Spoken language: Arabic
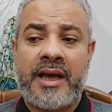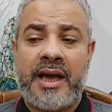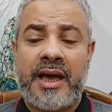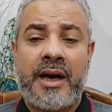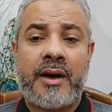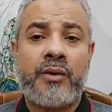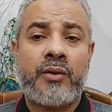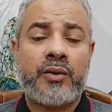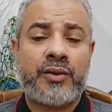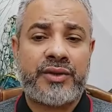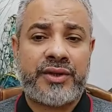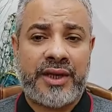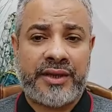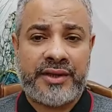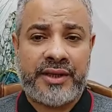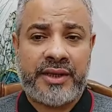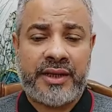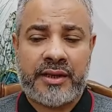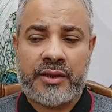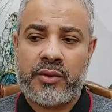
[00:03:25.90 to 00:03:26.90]
او
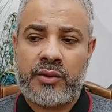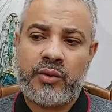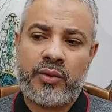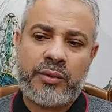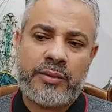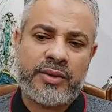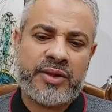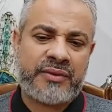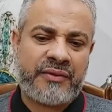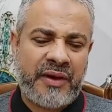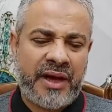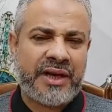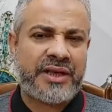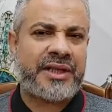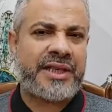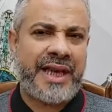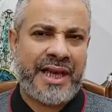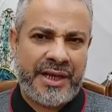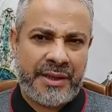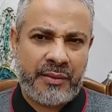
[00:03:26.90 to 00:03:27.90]
صديق ومش فقد
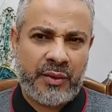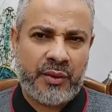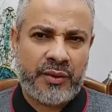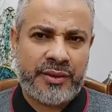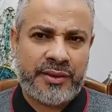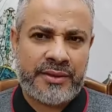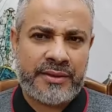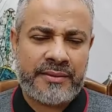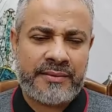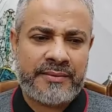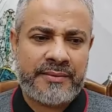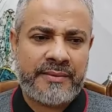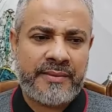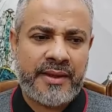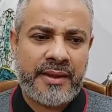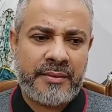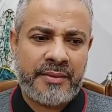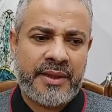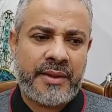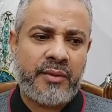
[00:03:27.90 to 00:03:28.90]
يعني موت
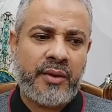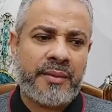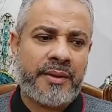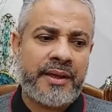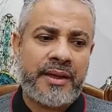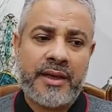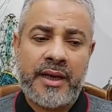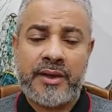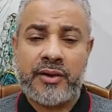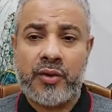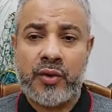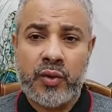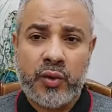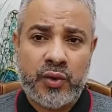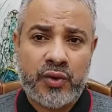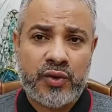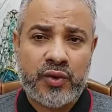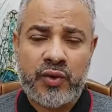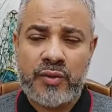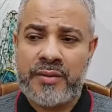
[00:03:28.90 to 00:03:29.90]
من الممكن انها تكون
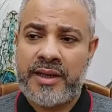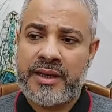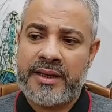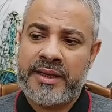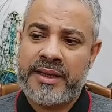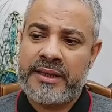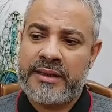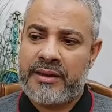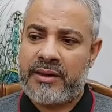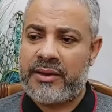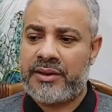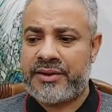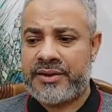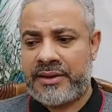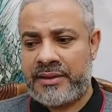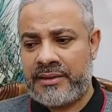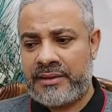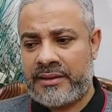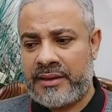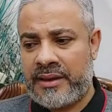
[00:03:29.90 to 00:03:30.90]
خصومه خلاص
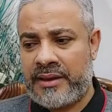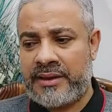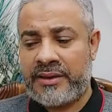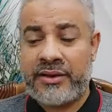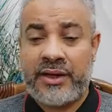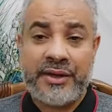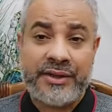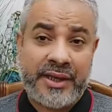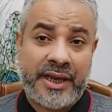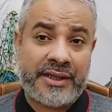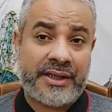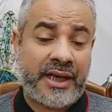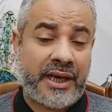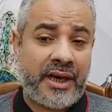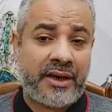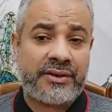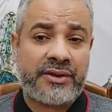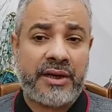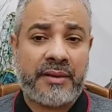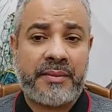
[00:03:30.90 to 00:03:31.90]
انت انقطعت
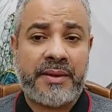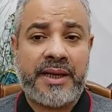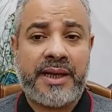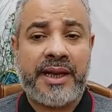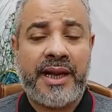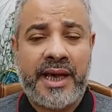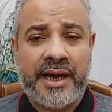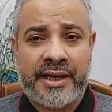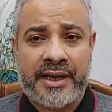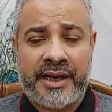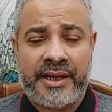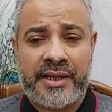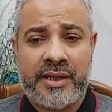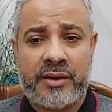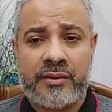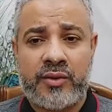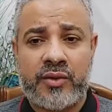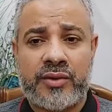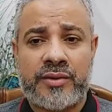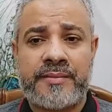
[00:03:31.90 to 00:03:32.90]
علاقتك بيه الى اخر هذه
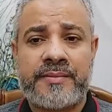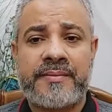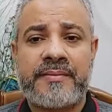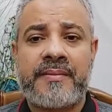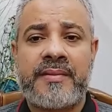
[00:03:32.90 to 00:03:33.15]
الامور